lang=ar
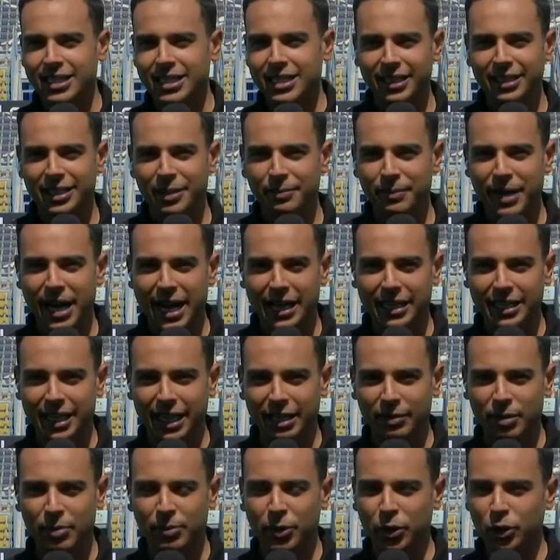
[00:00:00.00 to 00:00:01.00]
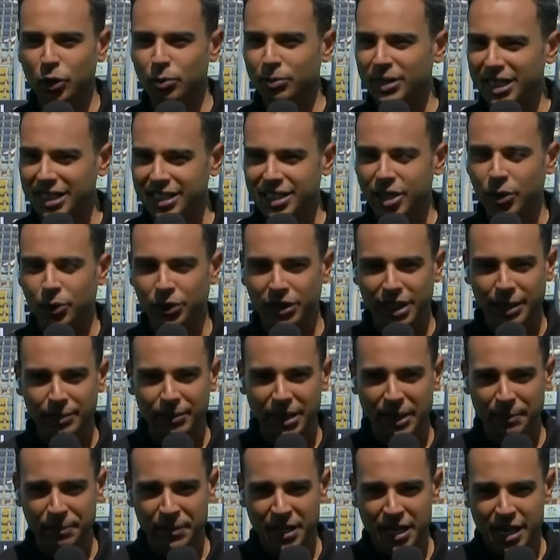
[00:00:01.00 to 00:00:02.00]
جدا مع اللعيبه بيقول لهم لسه
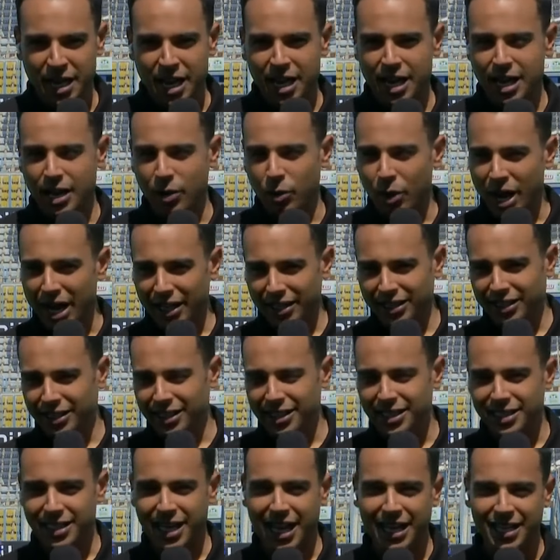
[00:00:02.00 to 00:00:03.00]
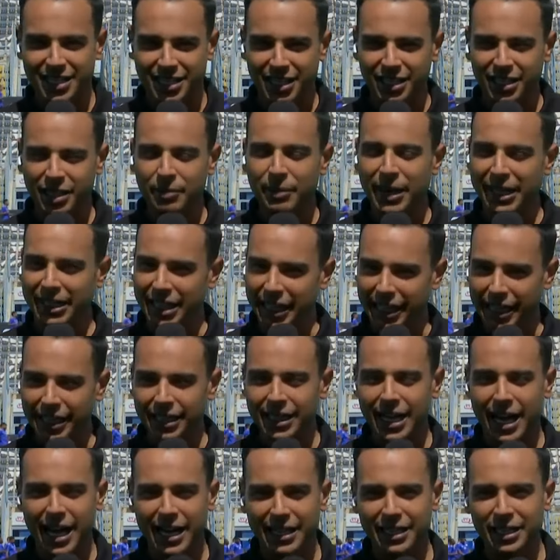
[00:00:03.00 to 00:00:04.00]
قدامنا آه، وقت لسه عايزين نبعد اكيد
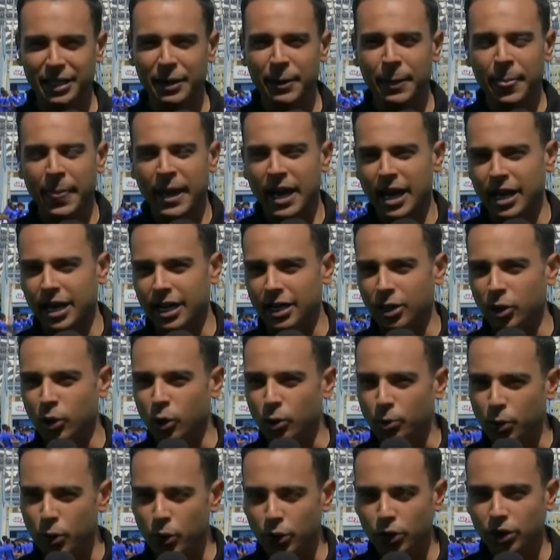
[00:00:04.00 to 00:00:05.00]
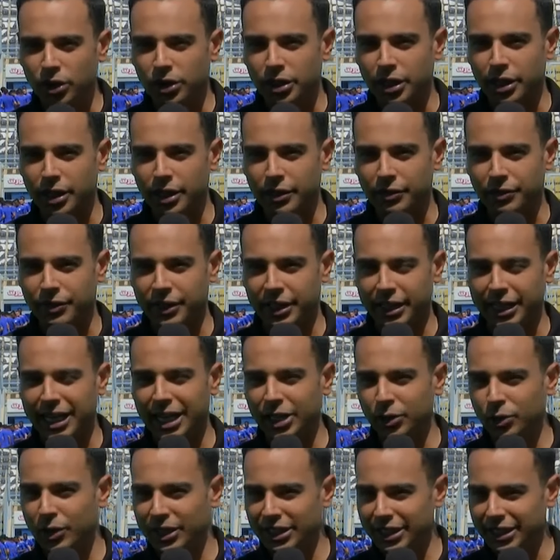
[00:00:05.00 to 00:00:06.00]
عن آه، الهبوط آه، في
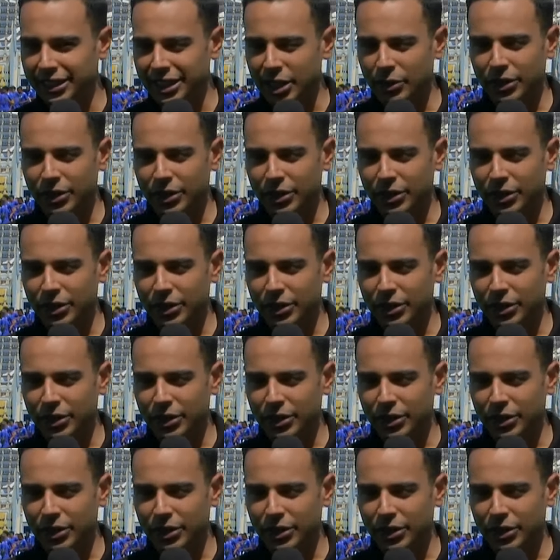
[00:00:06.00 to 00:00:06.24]
جدول الدوري